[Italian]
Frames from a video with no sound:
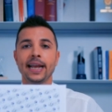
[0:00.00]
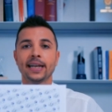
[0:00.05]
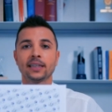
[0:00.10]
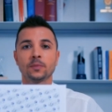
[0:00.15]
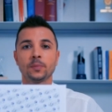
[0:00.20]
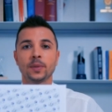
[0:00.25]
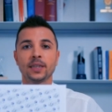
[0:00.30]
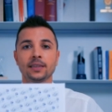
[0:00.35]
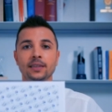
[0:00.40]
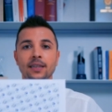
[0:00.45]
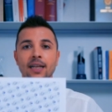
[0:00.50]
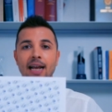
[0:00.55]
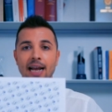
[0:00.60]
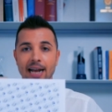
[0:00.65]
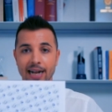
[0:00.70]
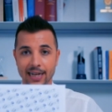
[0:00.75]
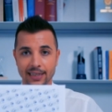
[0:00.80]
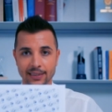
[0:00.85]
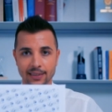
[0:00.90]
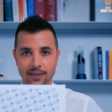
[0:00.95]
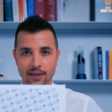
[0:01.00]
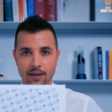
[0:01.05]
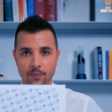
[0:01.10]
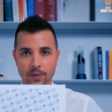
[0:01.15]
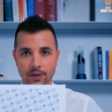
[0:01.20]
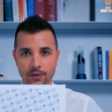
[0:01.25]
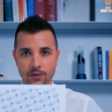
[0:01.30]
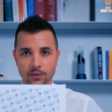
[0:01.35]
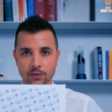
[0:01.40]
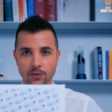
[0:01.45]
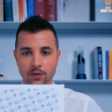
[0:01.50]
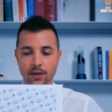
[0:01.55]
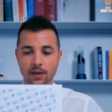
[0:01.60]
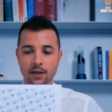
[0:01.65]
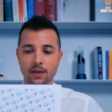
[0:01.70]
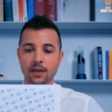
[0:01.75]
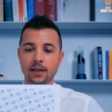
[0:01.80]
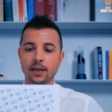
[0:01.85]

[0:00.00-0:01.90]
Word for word: Express a casa della persona